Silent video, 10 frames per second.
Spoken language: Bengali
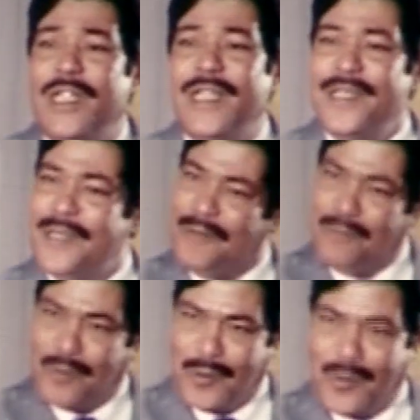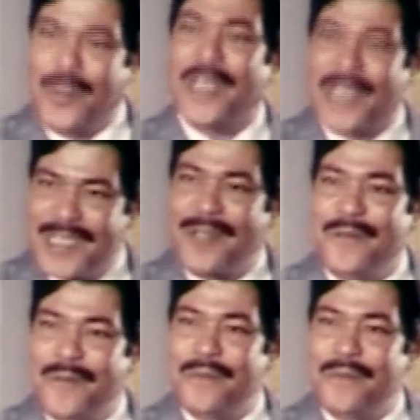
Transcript: বন্ধু ছিলে বন্ধুই থেকে